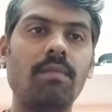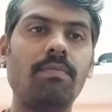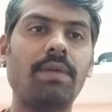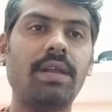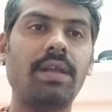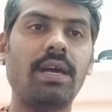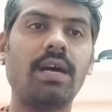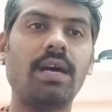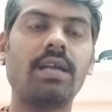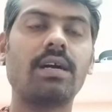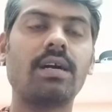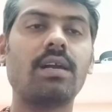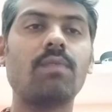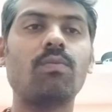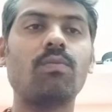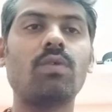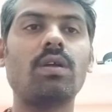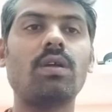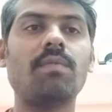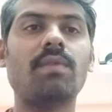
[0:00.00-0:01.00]
பரிகாரங்கள்
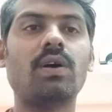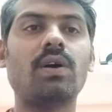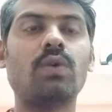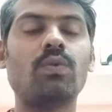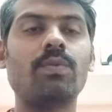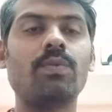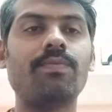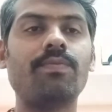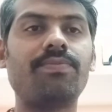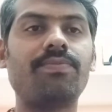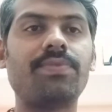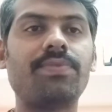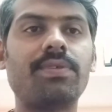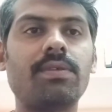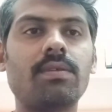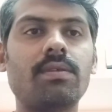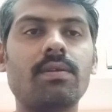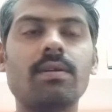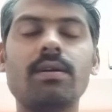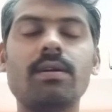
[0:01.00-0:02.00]
மூலியமாகவும்
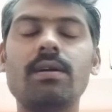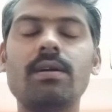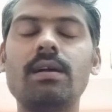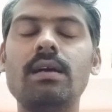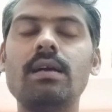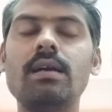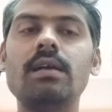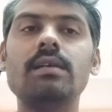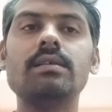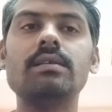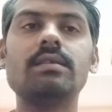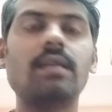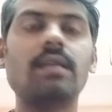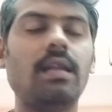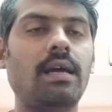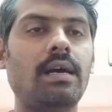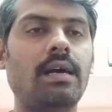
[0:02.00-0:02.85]
சில